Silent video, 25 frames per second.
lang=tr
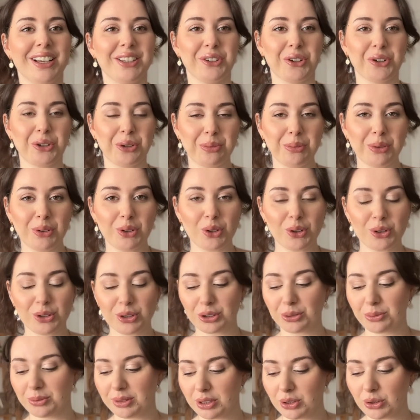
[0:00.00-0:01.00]
yorumları
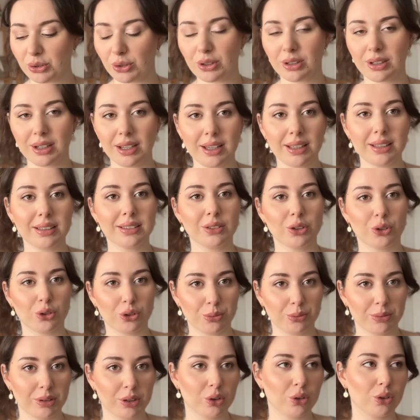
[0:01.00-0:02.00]
okuduğumda şöyle
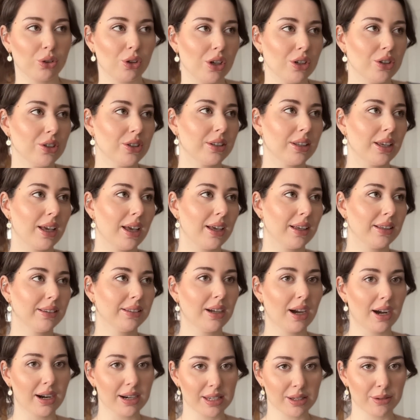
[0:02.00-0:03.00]
yorumlar oluyor. İşte
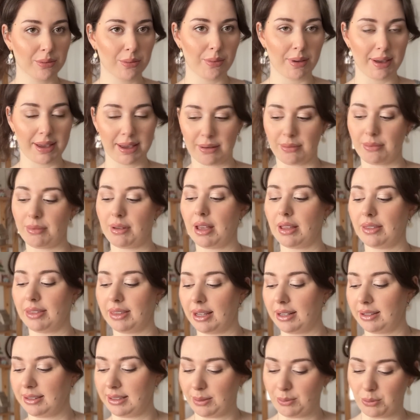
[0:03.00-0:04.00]
tarzım
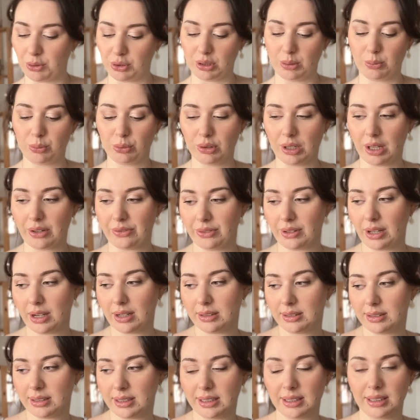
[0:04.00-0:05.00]
beğenmeyenler, demode bulanlar,
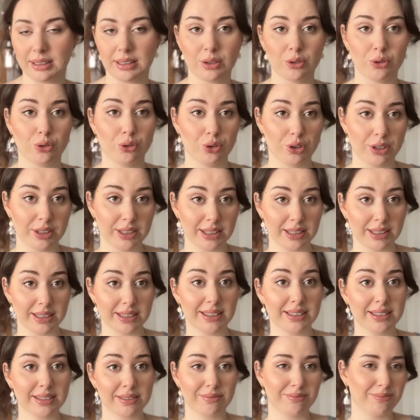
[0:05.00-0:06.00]
e, ürünleri
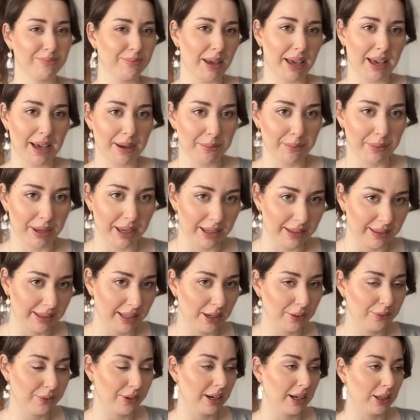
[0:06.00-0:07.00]

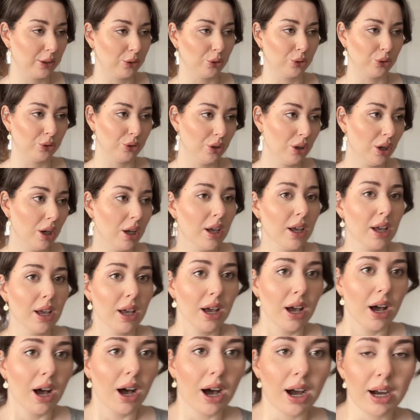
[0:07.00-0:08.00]
beğenmeyenler falan oluyor.
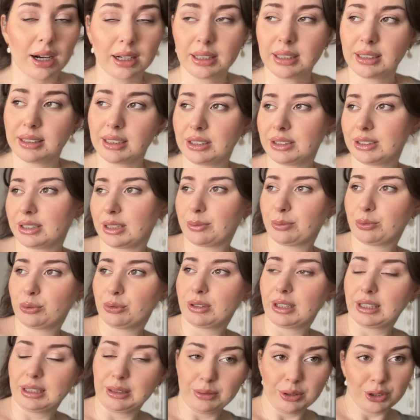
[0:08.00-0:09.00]
Arkadaşlar
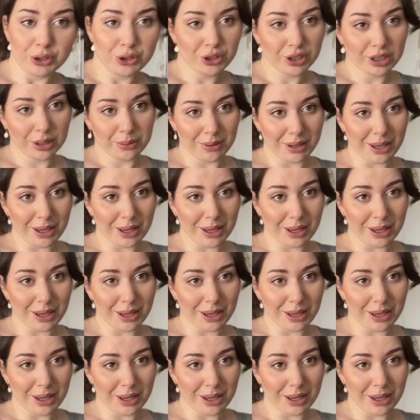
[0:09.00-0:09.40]
buradan diyor açıklama